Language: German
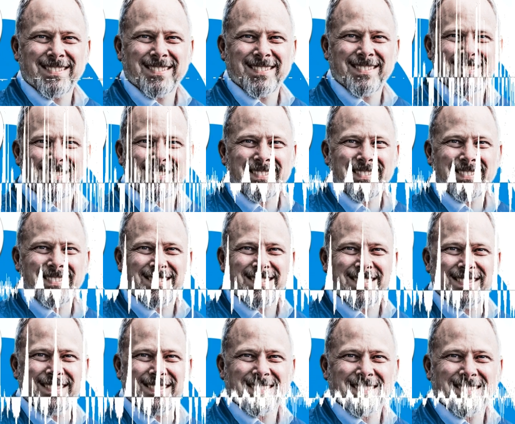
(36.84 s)
Herzlich
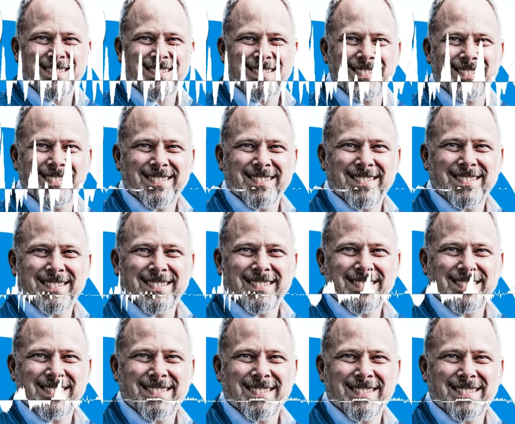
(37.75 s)
willkommen zum Wellness
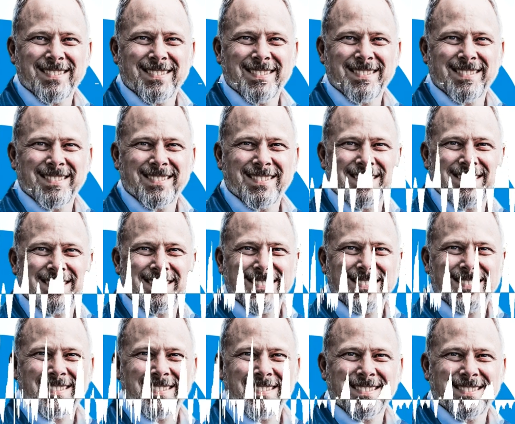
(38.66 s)
Podcast.
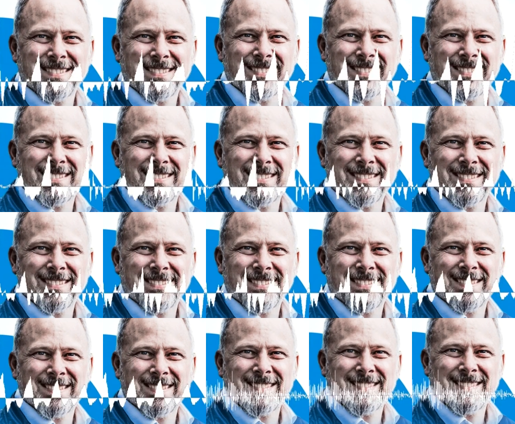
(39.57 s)
Mein Name ist Michael
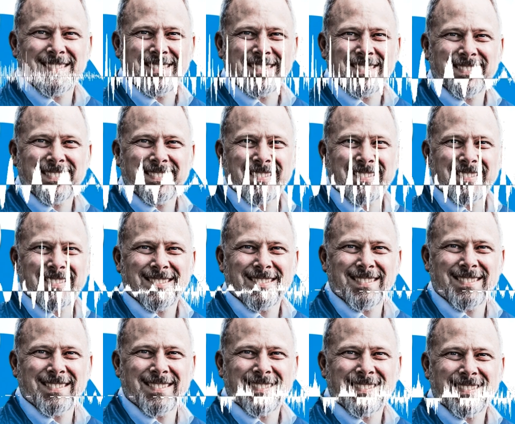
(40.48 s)
Altewischer und ich bin
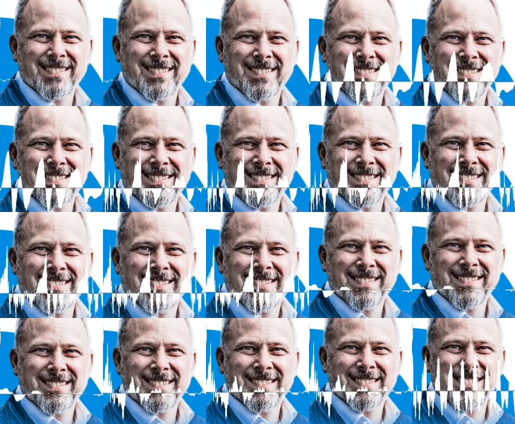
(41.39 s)
zu Gast im Hotel
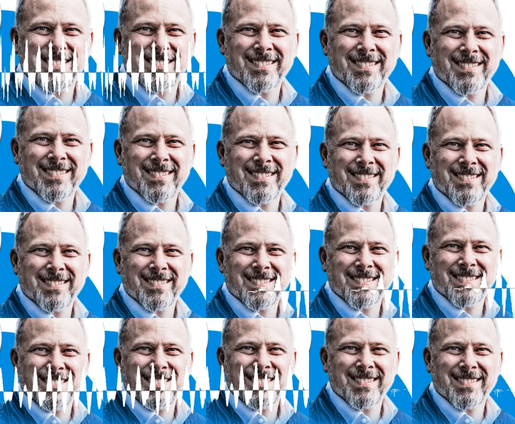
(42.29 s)
Birke
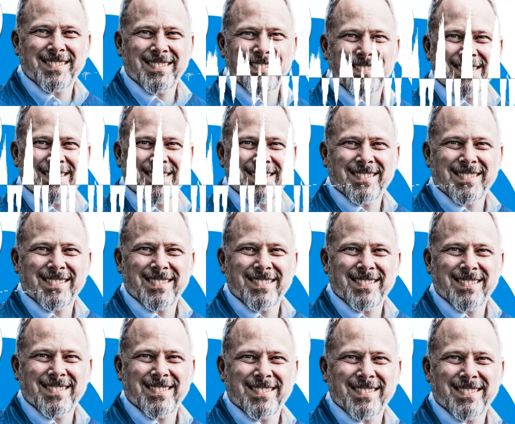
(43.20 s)
in Kiel.
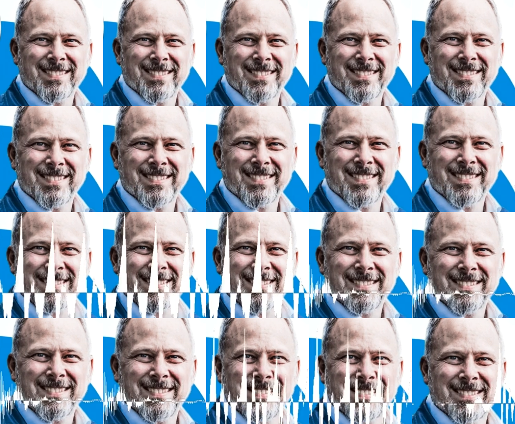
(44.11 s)
Mein
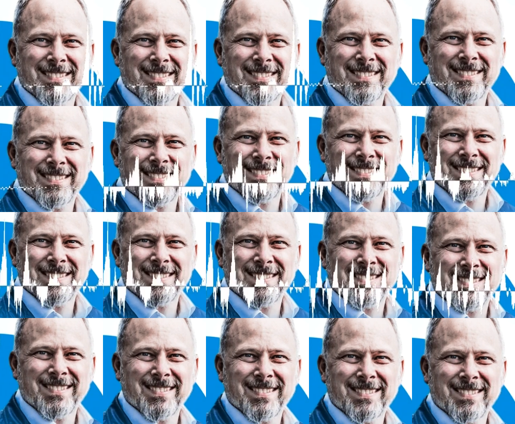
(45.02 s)
Gesprächspartner
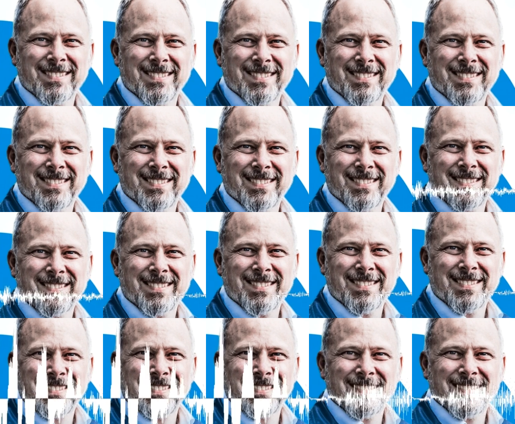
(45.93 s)
heute ist
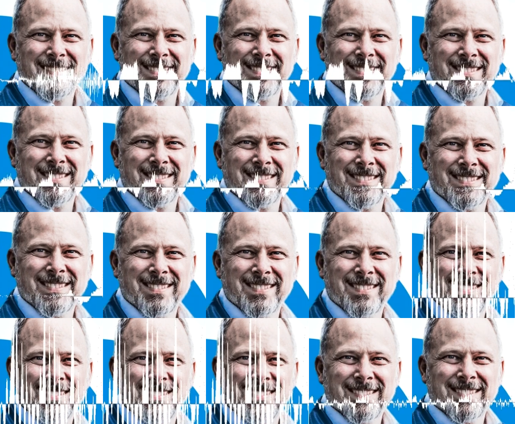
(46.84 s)
Christian Birke.
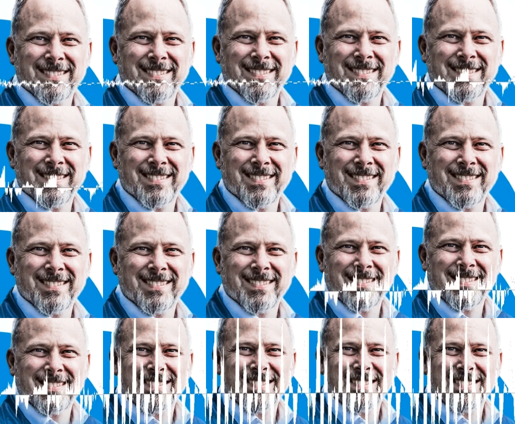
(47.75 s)
Hallo Christian.
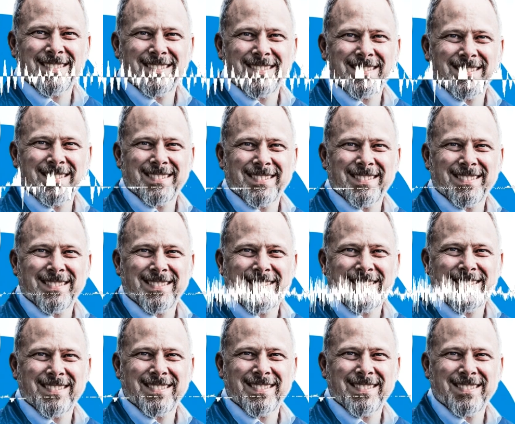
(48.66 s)
Hallo Michael,
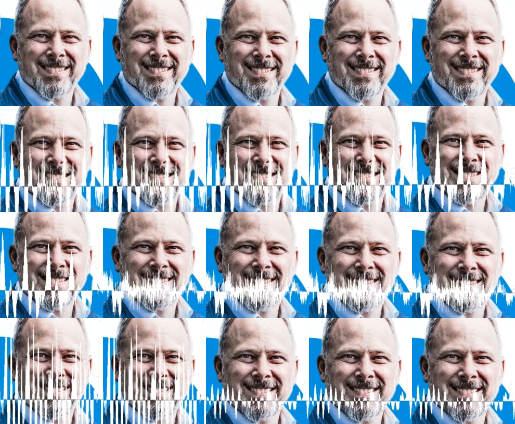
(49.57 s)
grüß dich. Wie Schön, dass
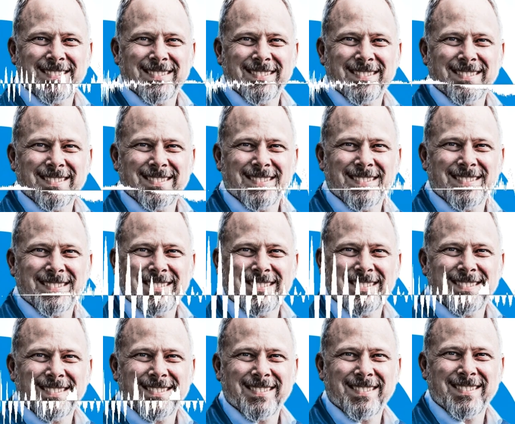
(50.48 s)
it? du da bist.
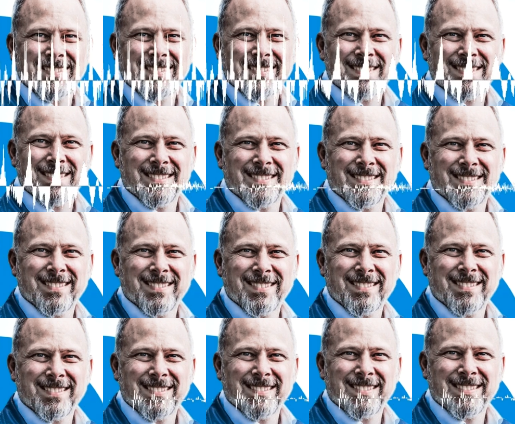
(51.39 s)
Danke, wie ist es?
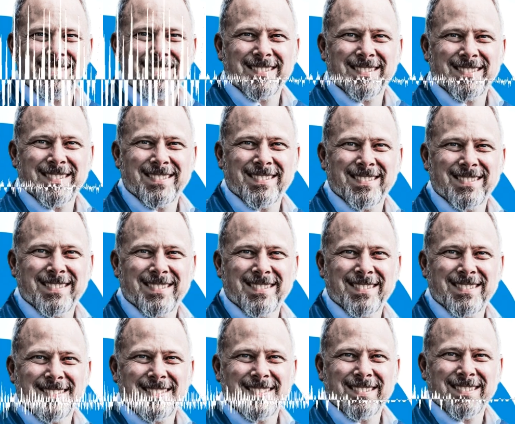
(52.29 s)
Gut.
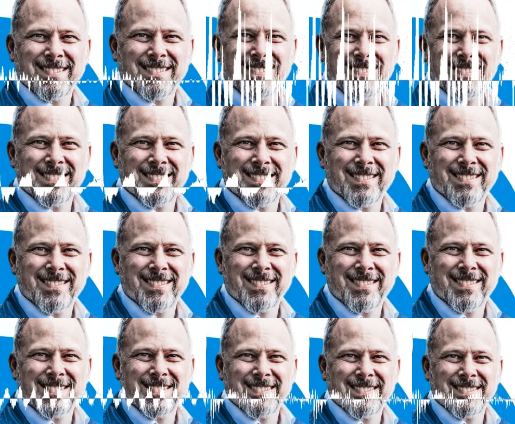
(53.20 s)
Hauptsache.
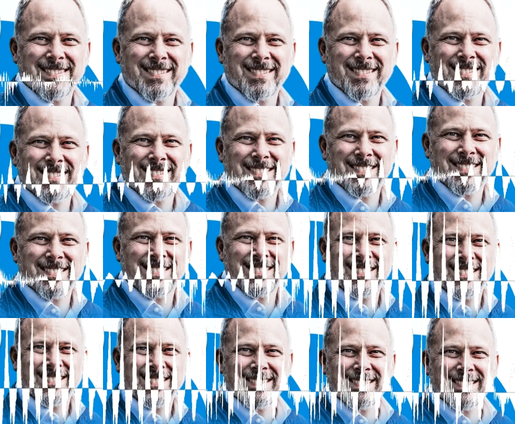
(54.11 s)
Ja. Du bist ein
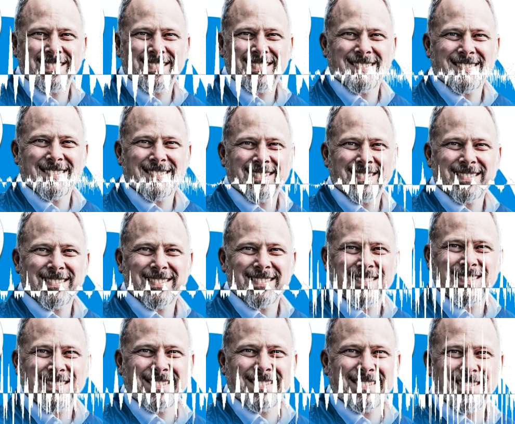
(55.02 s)
bisschen verschnupft, hast du
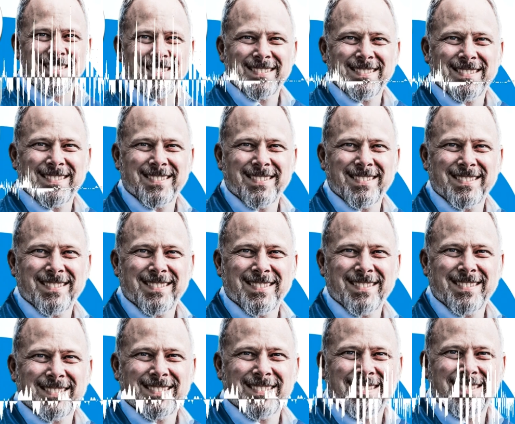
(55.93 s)
vorhin gesagt,
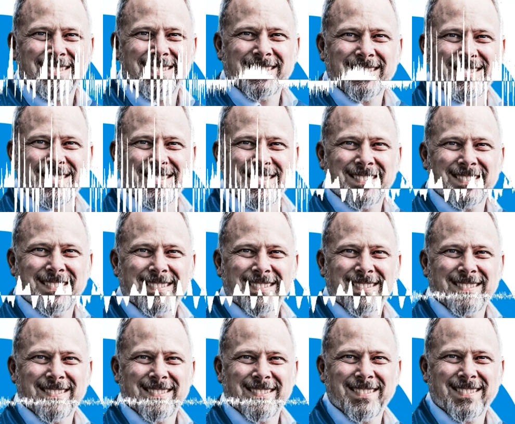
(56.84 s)
aber das hören wir
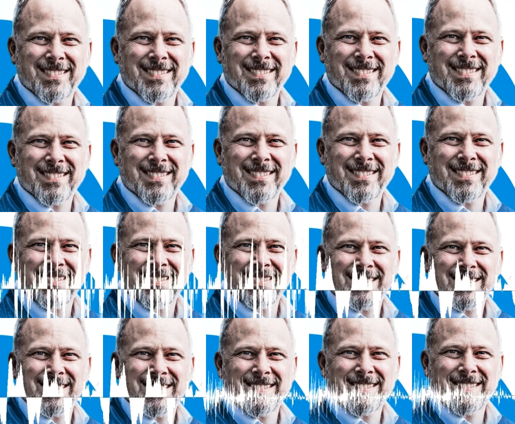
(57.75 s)
nicht. Das
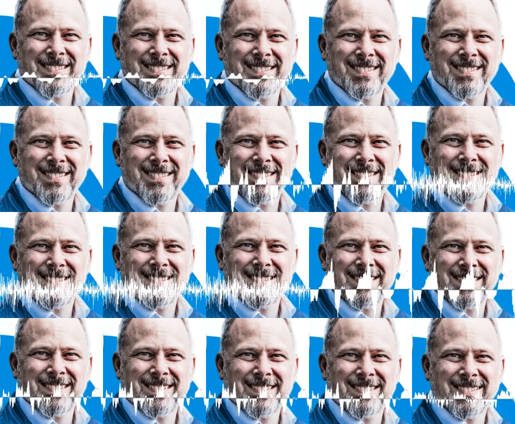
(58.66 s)
Ganz gut. Das
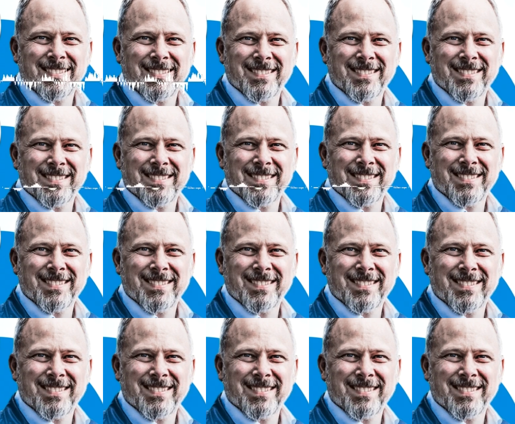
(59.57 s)
hören wir überhaupt nicht.